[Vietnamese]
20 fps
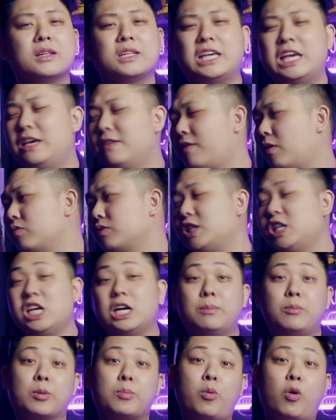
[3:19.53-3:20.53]
kỳ vọng gì
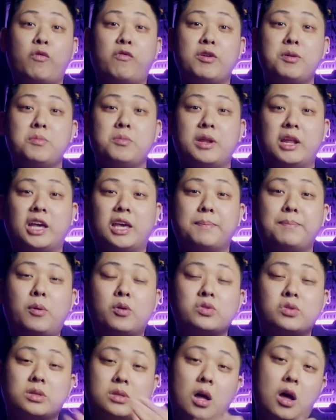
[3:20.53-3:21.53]
ở một bộ phim đến cái
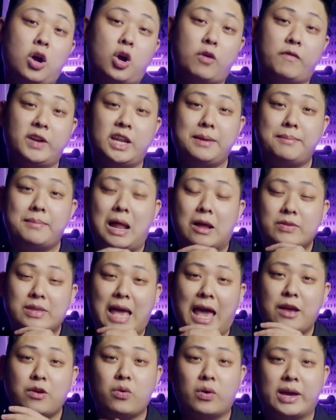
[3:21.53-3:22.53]
poster còn phải đi lạo
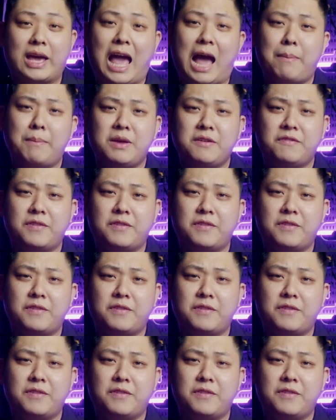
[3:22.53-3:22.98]
nhái của cái hãng mỹ